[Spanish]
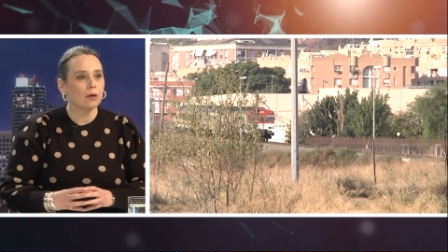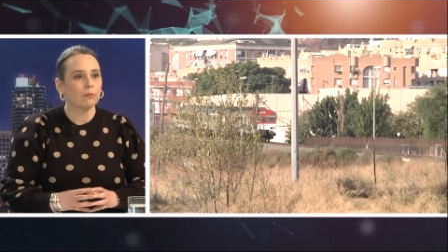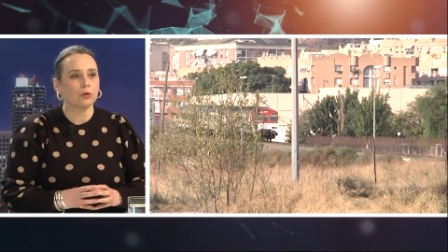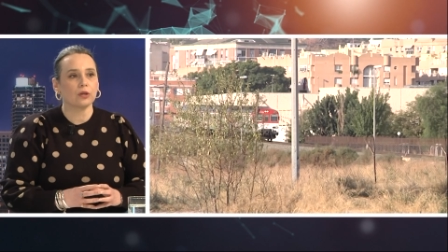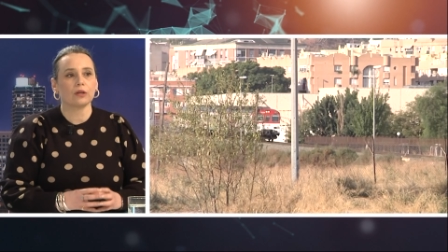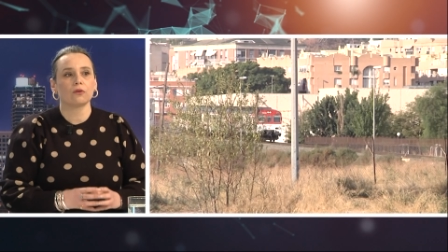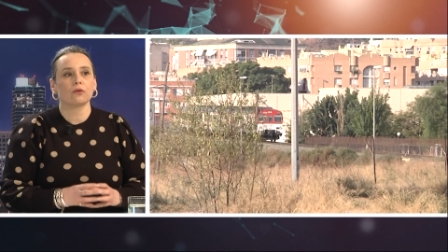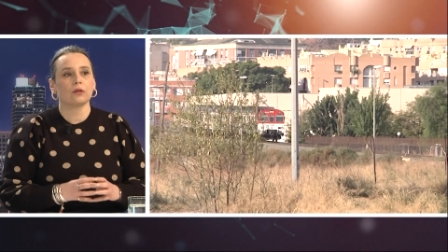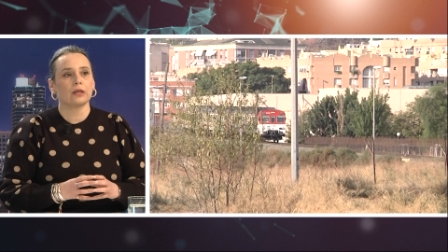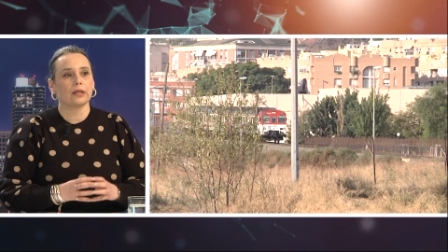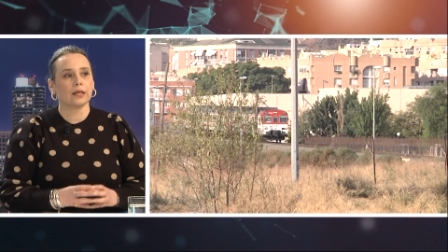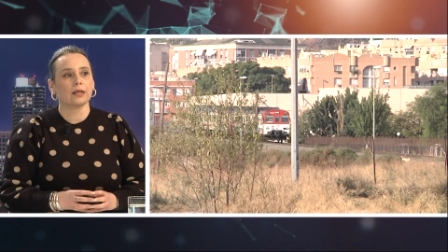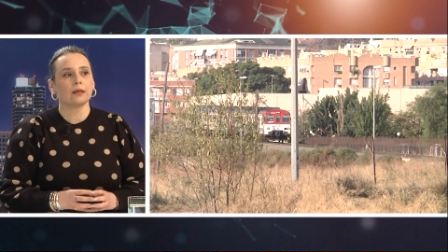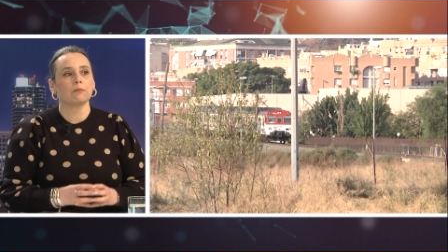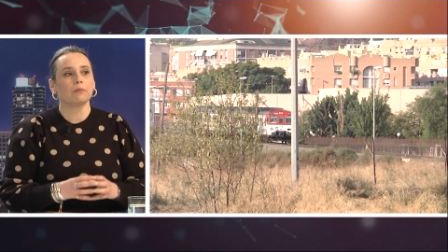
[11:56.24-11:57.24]
a ponernos el
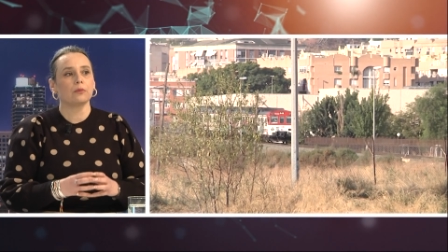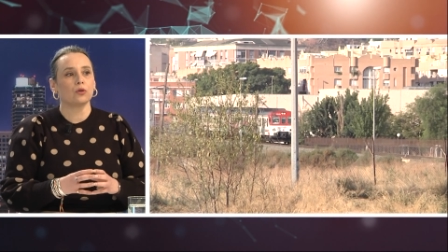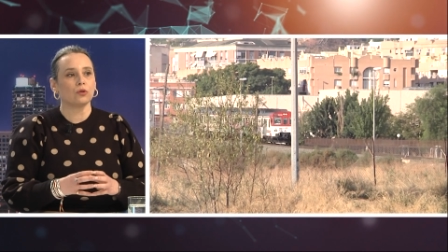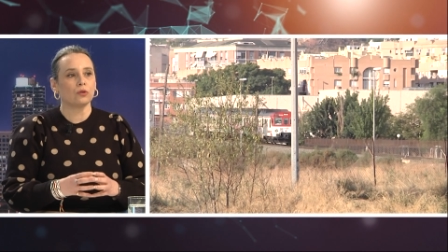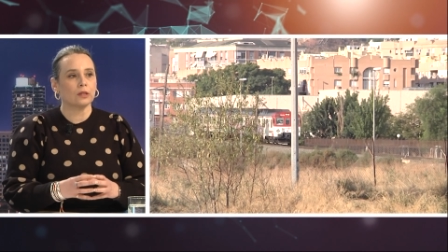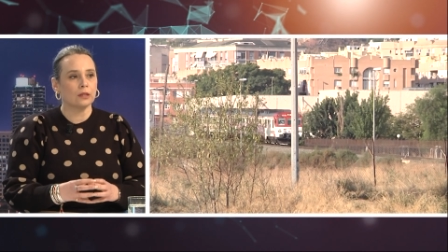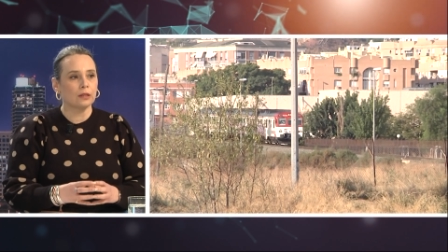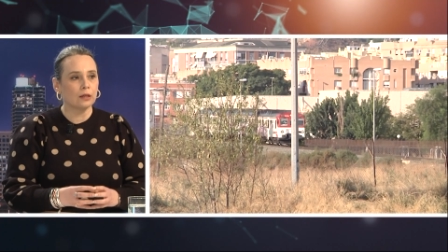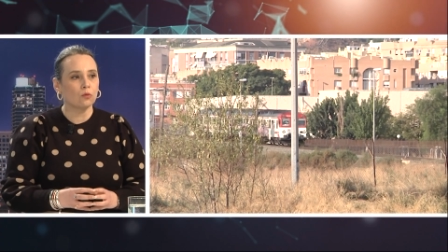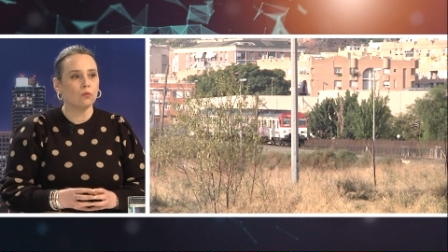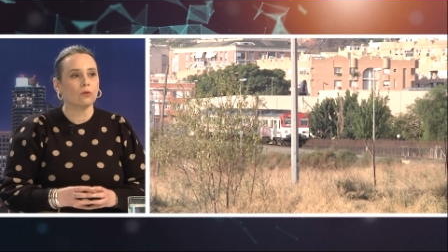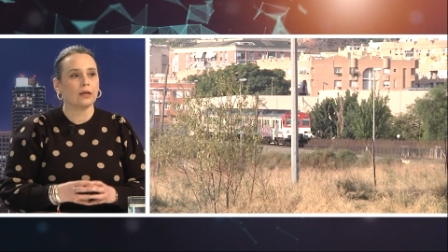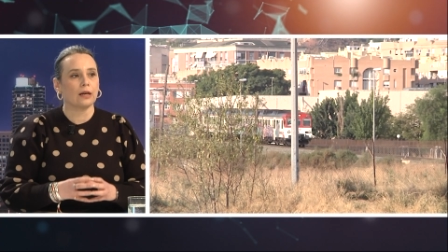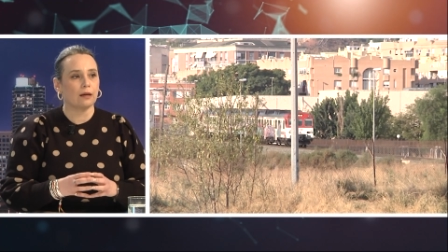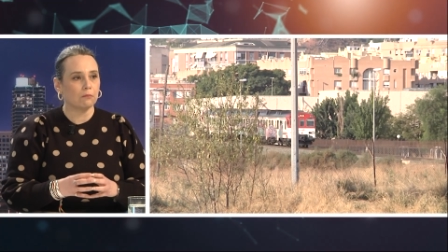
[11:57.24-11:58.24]
ejemplo de
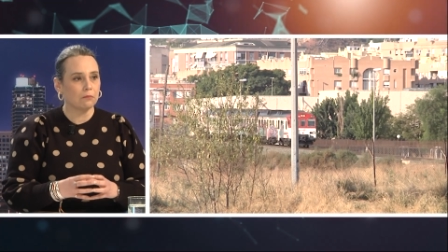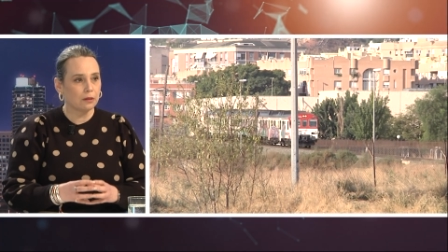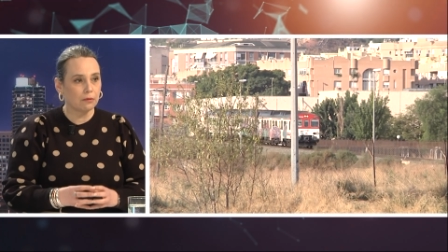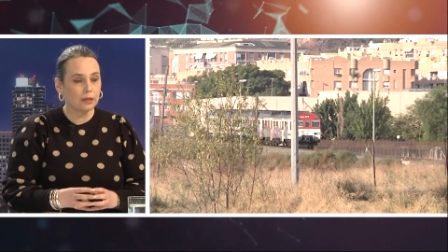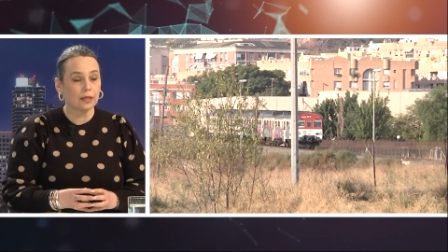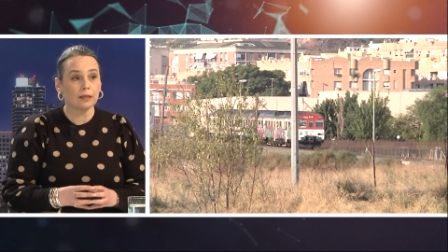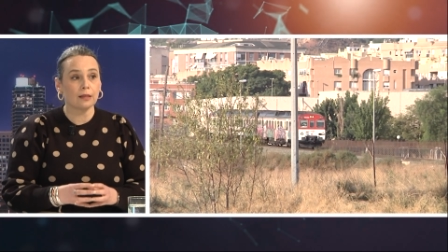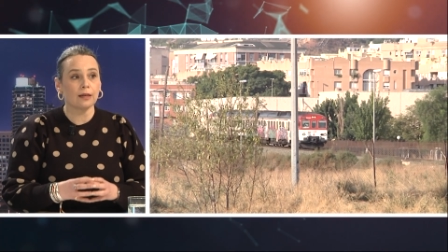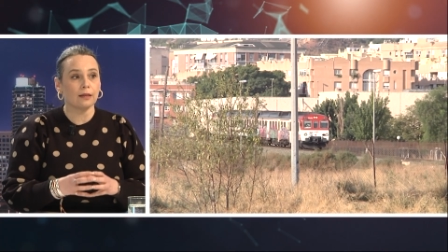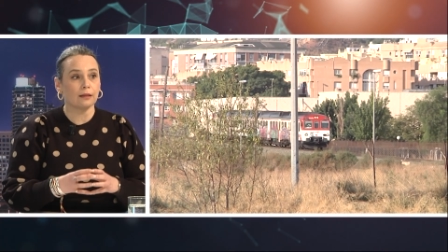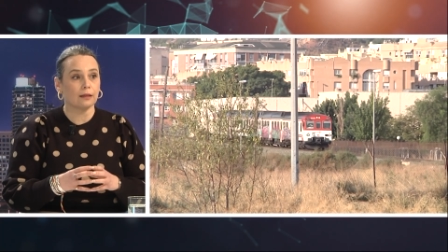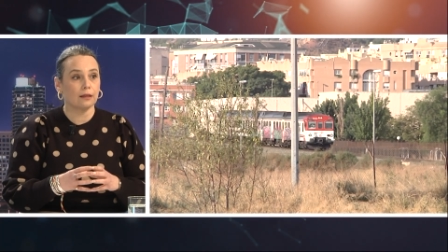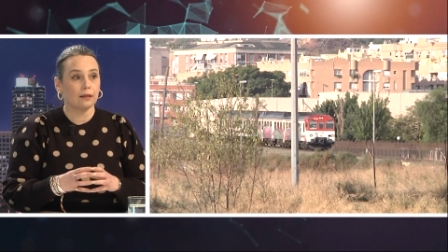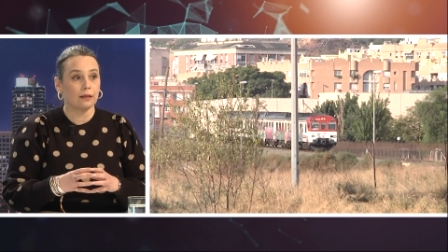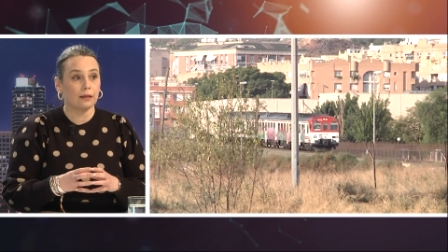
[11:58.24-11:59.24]
una vivienda
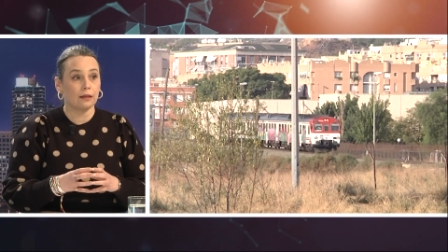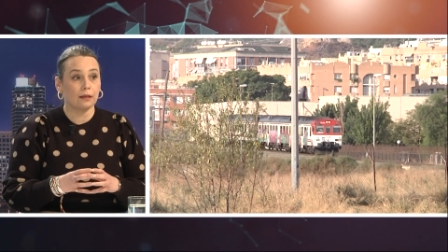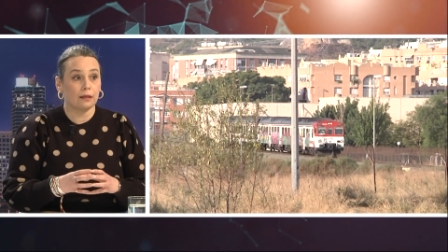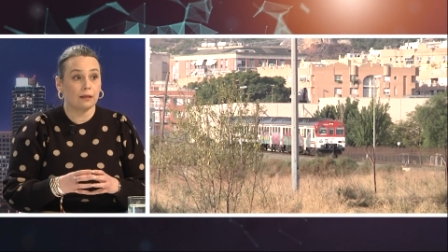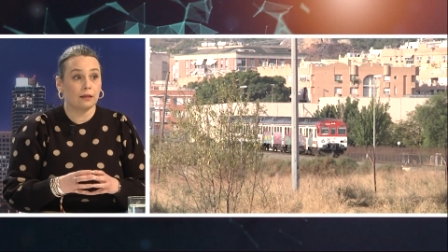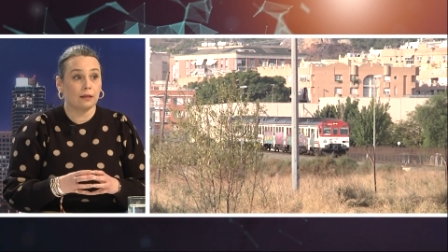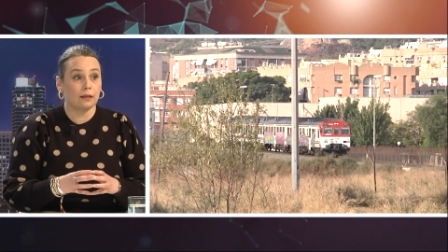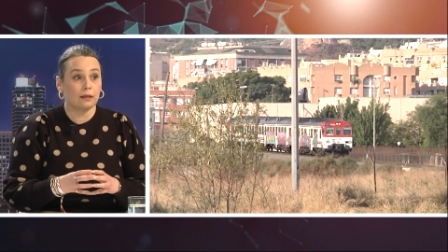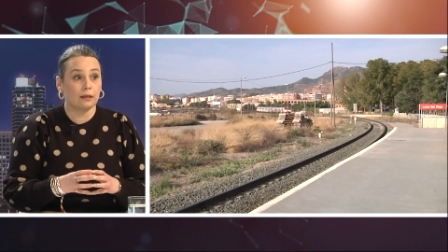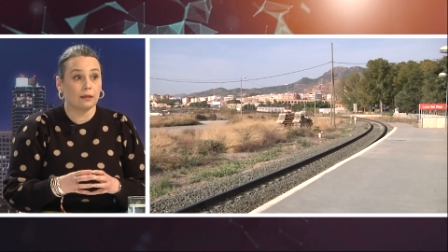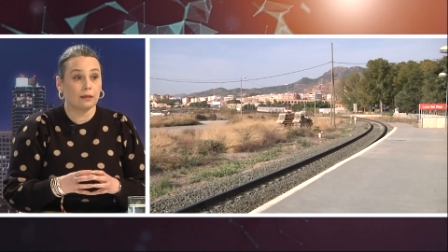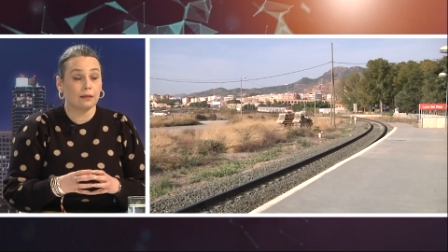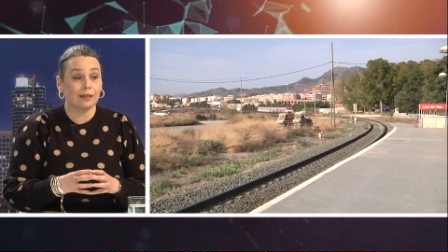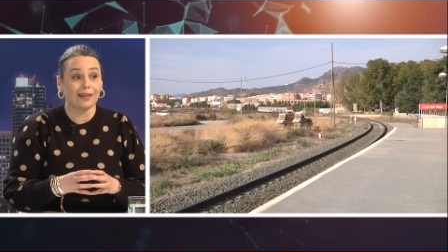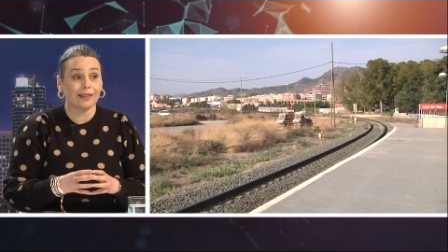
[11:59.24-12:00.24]
que
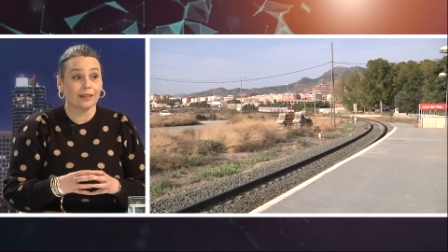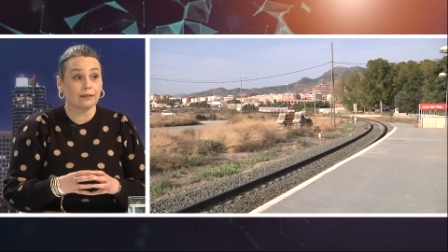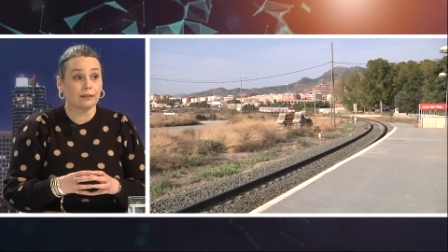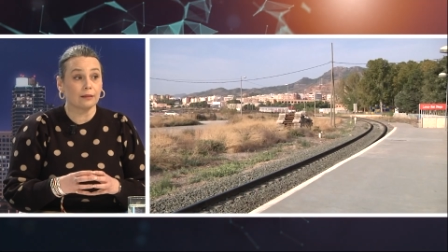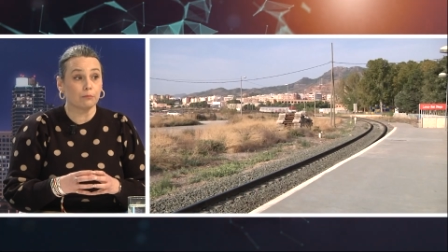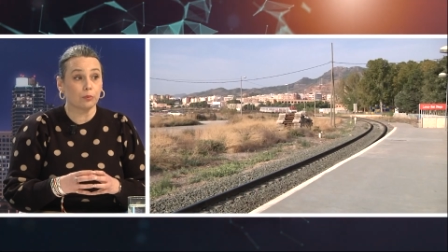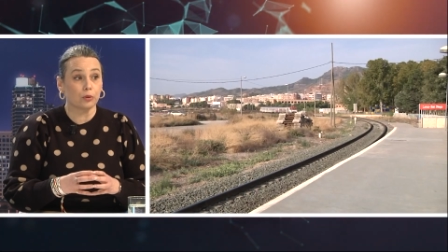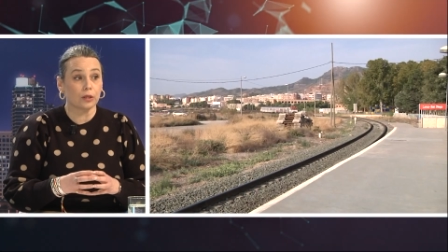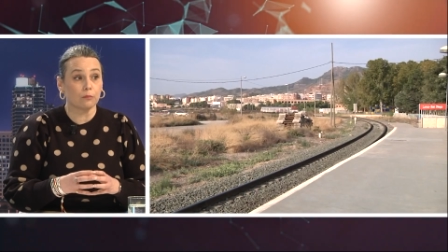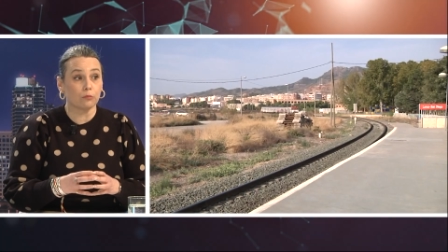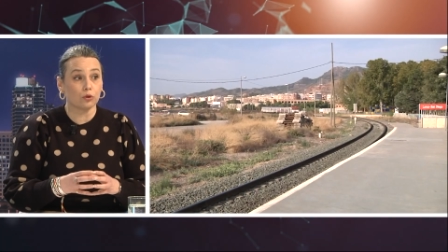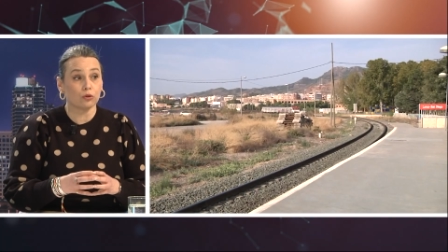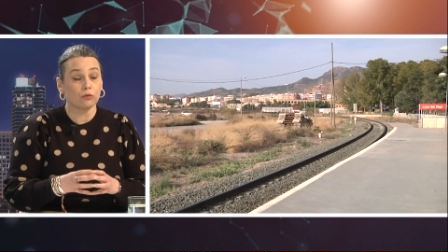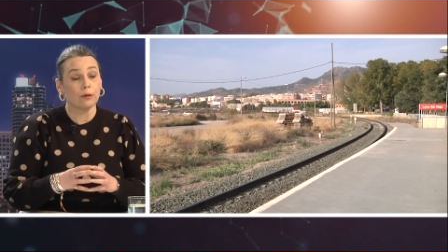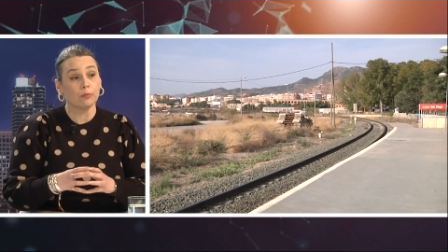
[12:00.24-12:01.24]
eh, de las que están, por
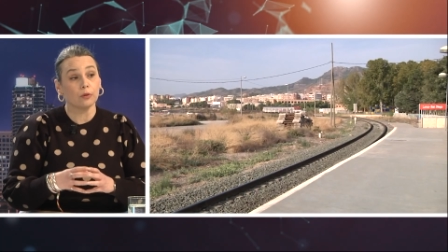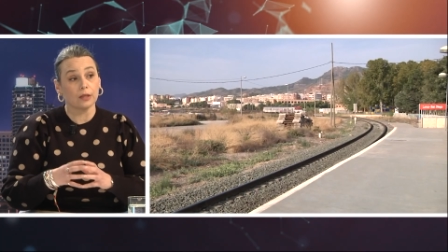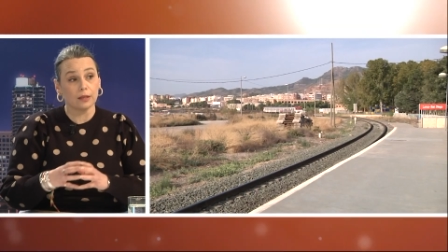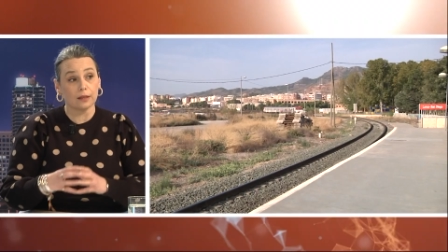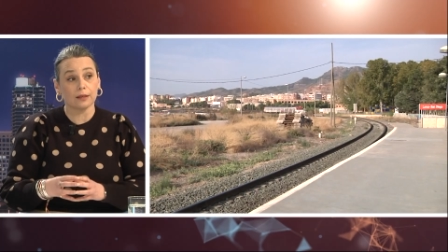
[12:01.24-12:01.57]
ejemplo, yo voy a poner el